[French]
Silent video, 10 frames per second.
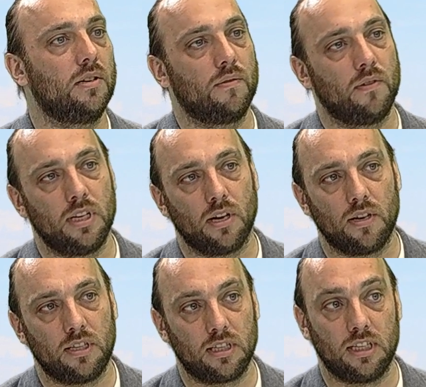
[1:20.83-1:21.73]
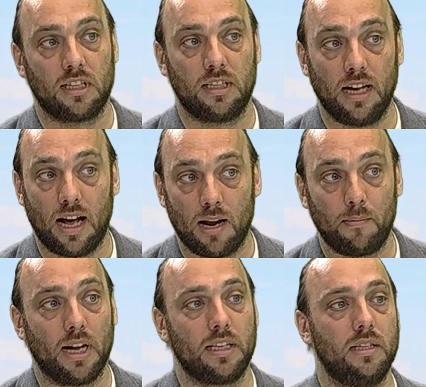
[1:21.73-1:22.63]
de venir s'exercer à la
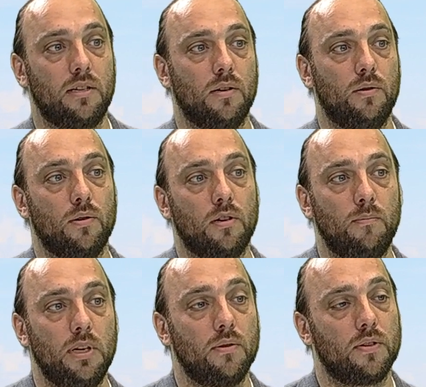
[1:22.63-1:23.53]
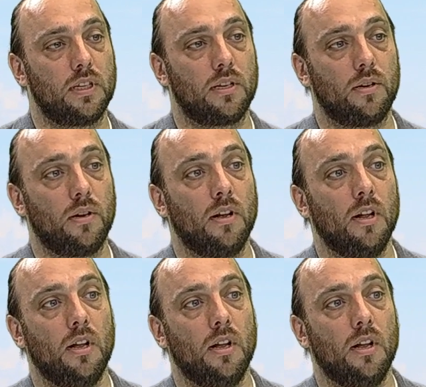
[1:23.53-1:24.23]
pratique du rugby au sein de,